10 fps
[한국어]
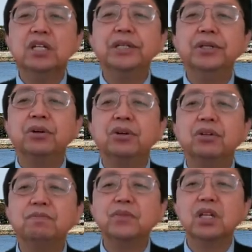
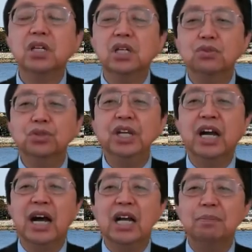그리고
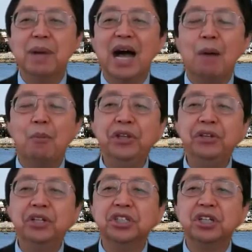우리가 바보인
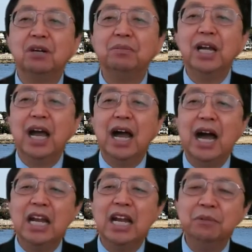것처럼
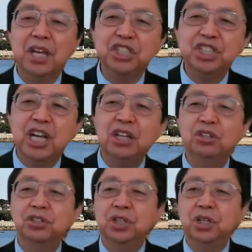하나님께
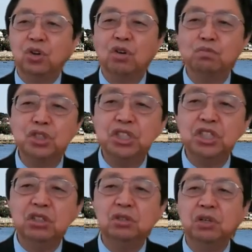시간도 드리고
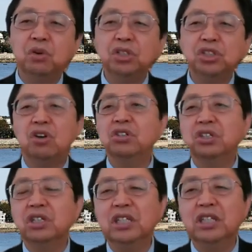물질도 드리고
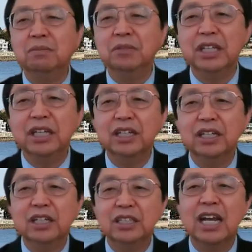정성을 드립니다.
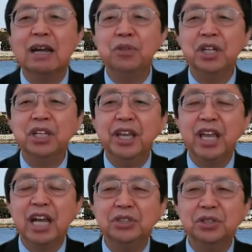사람들은
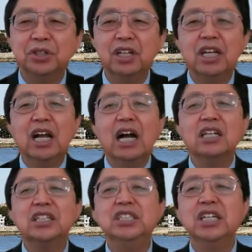얘기하죠.
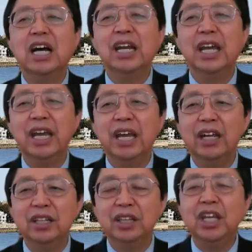그 시간에
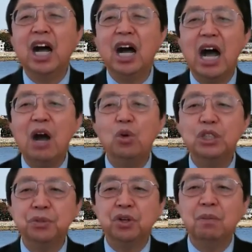네가 하고
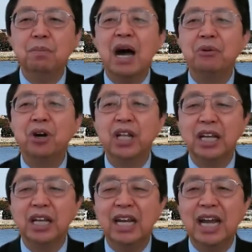싶은 걸 마음껏
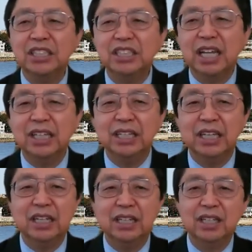하는 게 낫지
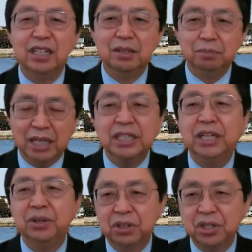않느냐.
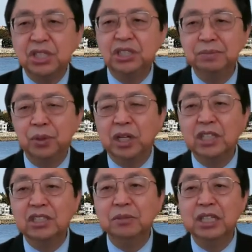맞아요. 그럴지
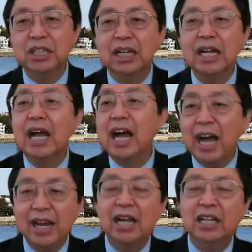모르겠습니다.
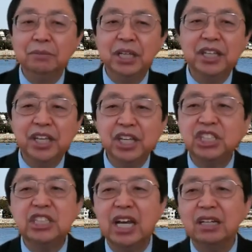하나님이
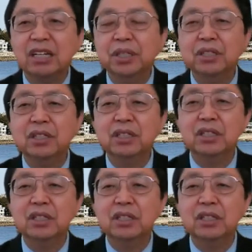계시지 않으면